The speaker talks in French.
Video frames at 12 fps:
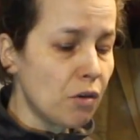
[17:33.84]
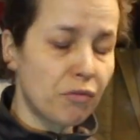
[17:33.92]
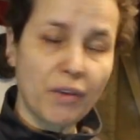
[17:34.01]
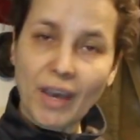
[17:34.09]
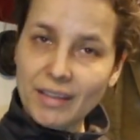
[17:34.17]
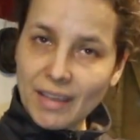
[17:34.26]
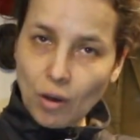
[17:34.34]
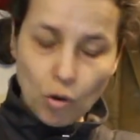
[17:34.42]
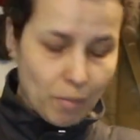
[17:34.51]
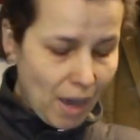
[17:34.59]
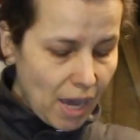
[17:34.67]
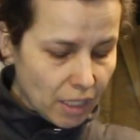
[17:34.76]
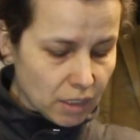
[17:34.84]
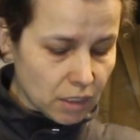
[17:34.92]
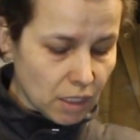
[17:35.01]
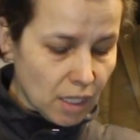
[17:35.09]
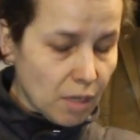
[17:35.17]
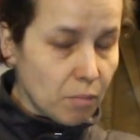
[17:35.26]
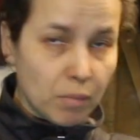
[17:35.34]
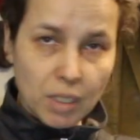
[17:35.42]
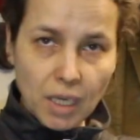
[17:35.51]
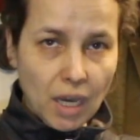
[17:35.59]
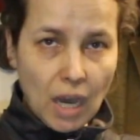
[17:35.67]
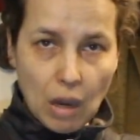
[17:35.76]
faire des remarques,
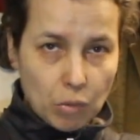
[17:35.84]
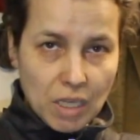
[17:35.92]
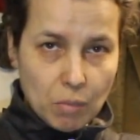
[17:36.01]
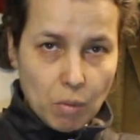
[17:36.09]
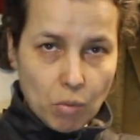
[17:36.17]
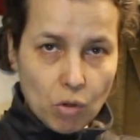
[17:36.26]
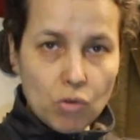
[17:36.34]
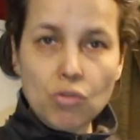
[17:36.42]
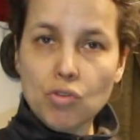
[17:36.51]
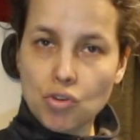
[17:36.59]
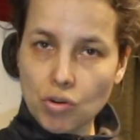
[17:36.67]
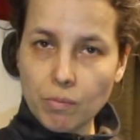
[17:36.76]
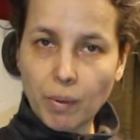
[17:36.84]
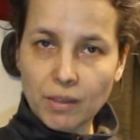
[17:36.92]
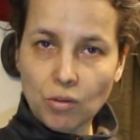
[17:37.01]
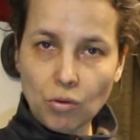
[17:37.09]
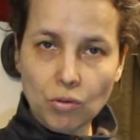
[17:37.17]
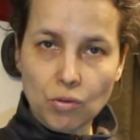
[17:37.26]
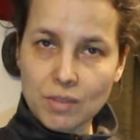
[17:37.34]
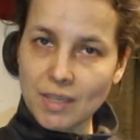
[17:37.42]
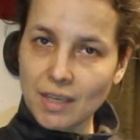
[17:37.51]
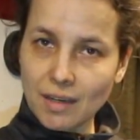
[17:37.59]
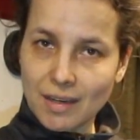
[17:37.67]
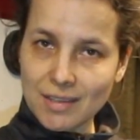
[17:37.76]
mais à aucun moment je ne prétends que
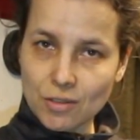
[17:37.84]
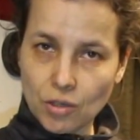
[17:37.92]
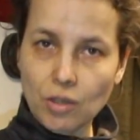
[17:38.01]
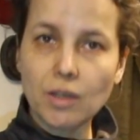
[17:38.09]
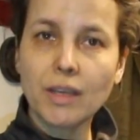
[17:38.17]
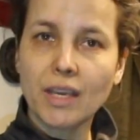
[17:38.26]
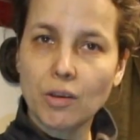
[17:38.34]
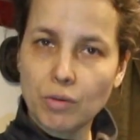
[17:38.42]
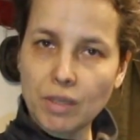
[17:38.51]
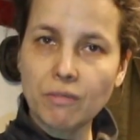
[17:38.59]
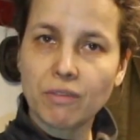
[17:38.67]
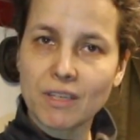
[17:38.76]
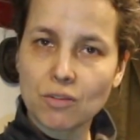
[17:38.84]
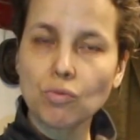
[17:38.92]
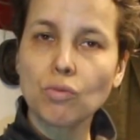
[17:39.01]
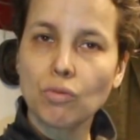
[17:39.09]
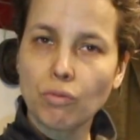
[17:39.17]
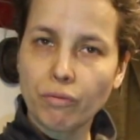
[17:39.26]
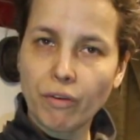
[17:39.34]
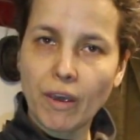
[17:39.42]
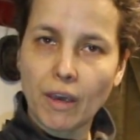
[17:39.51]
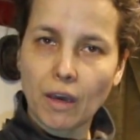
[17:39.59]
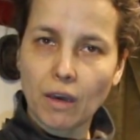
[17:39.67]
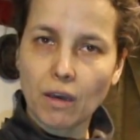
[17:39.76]
c'est la seule et unique façon de
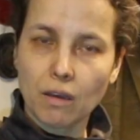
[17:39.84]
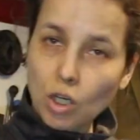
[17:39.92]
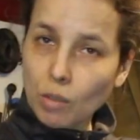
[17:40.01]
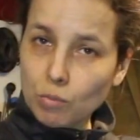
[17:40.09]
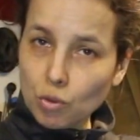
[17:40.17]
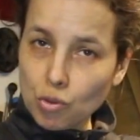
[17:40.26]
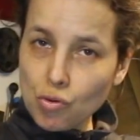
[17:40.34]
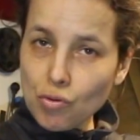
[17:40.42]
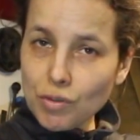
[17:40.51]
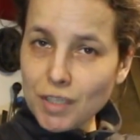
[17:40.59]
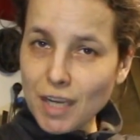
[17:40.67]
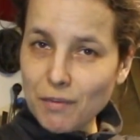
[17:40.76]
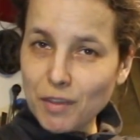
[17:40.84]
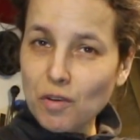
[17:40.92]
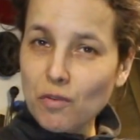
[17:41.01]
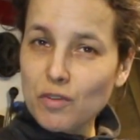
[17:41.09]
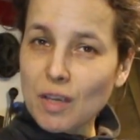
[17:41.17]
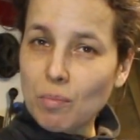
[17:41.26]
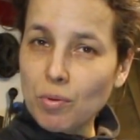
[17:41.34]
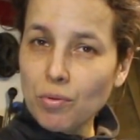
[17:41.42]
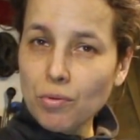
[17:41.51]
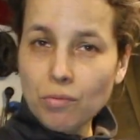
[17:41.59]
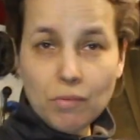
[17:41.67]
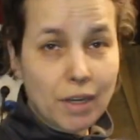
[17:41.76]
faire. Comme toujours, si la vidéo vous a
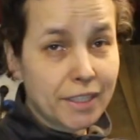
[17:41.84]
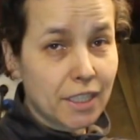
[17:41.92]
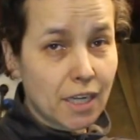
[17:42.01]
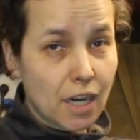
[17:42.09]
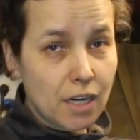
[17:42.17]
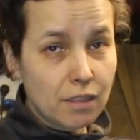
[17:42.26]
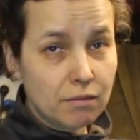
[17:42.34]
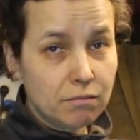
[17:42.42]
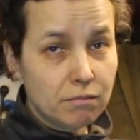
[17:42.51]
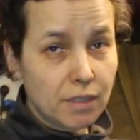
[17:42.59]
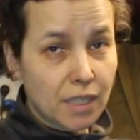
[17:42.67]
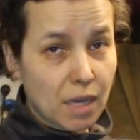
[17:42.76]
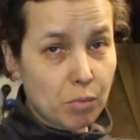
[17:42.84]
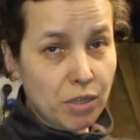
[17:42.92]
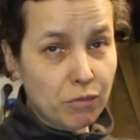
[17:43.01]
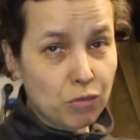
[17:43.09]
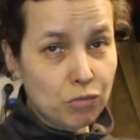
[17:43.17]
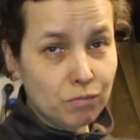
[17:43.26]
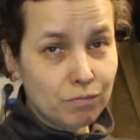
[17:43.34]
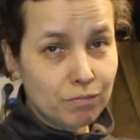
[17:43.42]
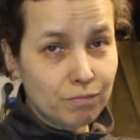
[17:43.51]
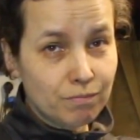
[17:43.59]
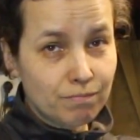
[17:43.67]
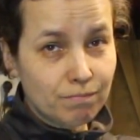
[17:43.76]
plu, likez-la, et abonnez-vous.
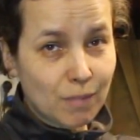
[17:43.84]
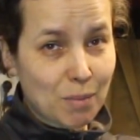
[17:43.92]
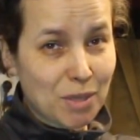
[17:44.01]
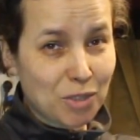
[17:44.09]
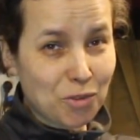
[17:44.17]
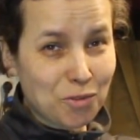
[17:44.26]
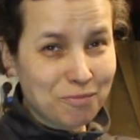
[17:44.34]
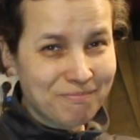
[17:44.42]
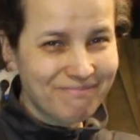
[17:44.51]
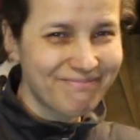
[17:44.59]
À bientôt.